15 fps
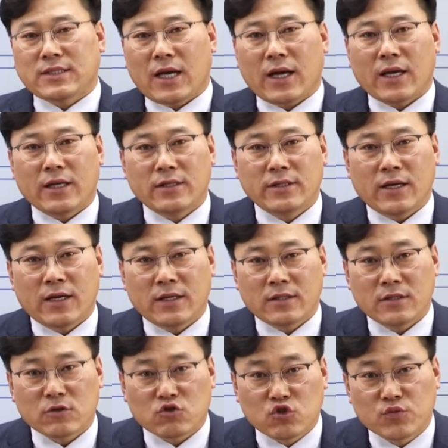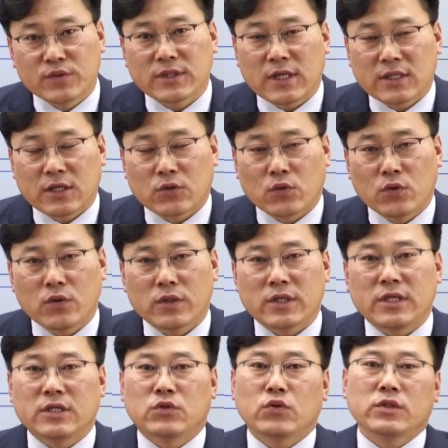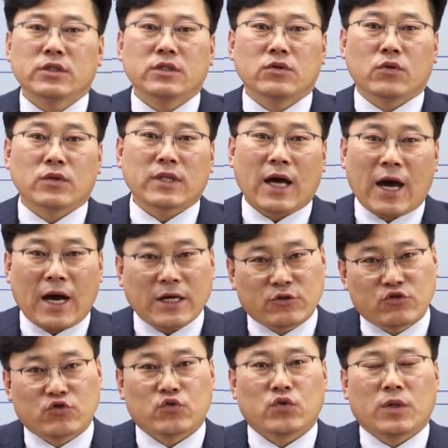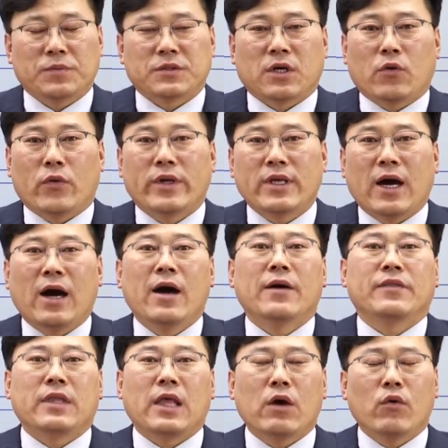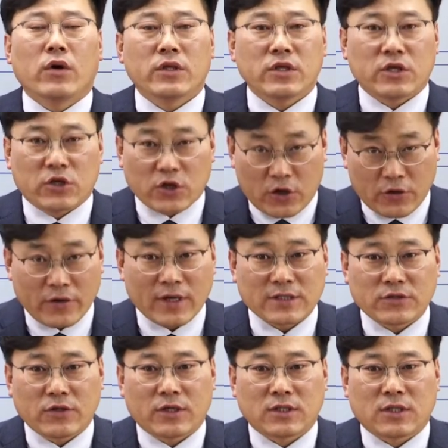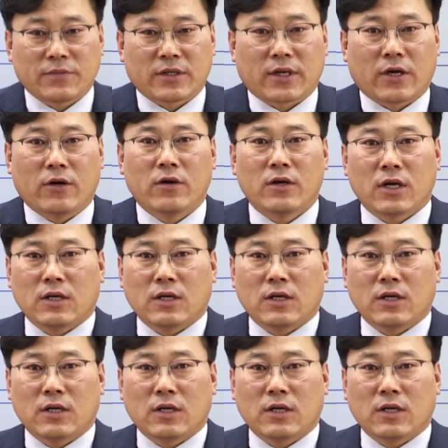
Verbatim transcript: 상해냐를 구분할 때도 이 초진 기록은 아주 중요합니다. 왜냐? 내원 경위가 써 있기 때문에 그래요.